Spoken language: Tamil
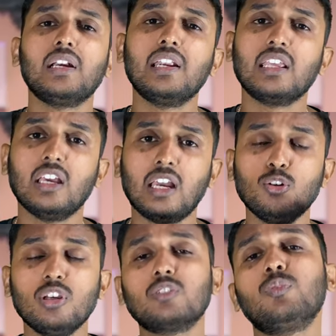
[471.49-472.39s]
பட் நீங்கள்
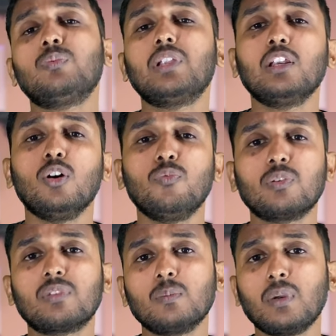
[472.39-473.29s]
ஐஓஎஸ் ஃபிஃப்டீனோ
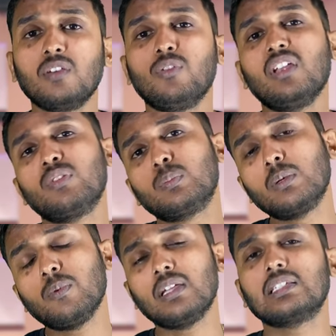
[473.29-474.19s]
ஃபிஃப்டீன் பாயிண்ட் ஃபைவ்
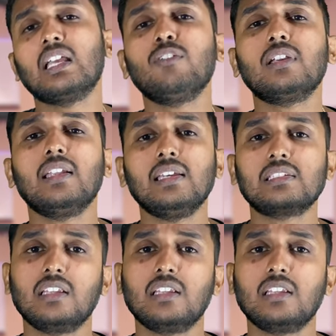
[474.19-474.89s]
ஃபிஃப்டீன் பாயிண்ட் செவனில்